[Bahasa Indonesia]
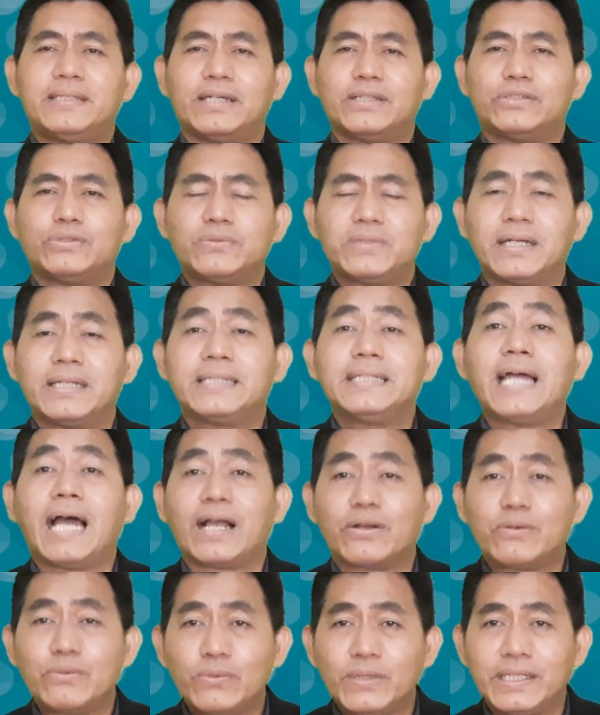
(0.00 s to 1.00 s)
dia juga
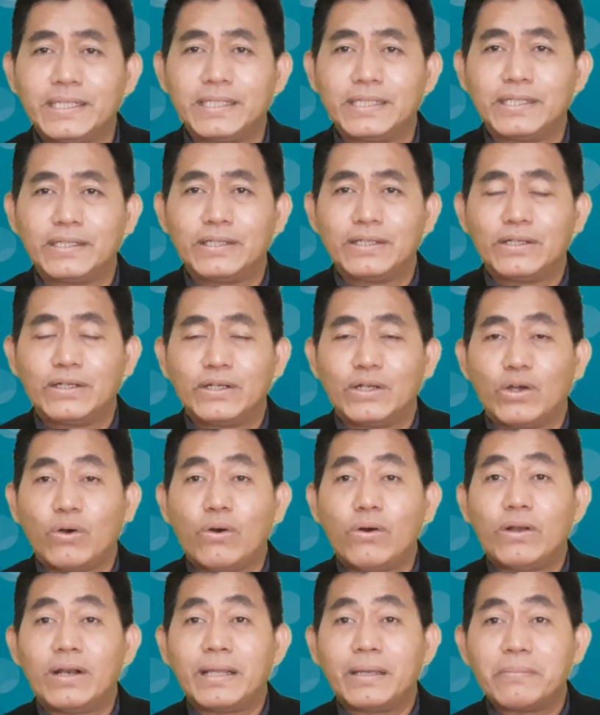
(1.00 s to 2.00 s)
diakui
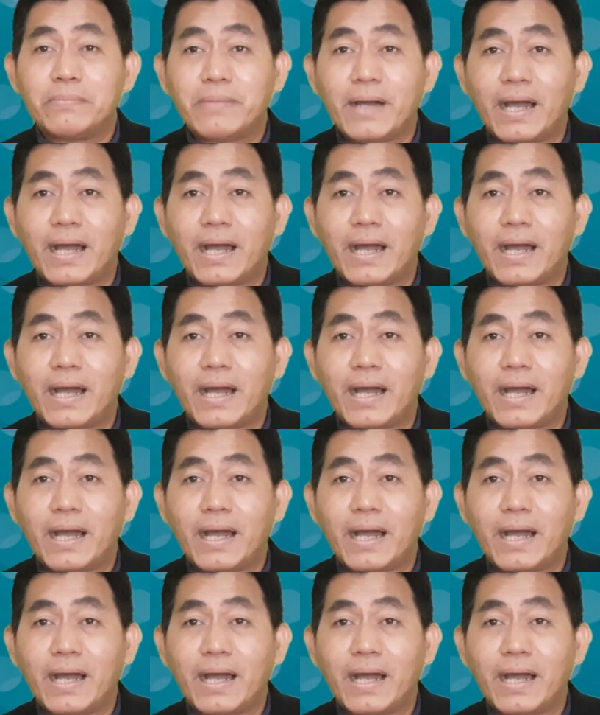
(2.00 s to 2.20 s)
oleh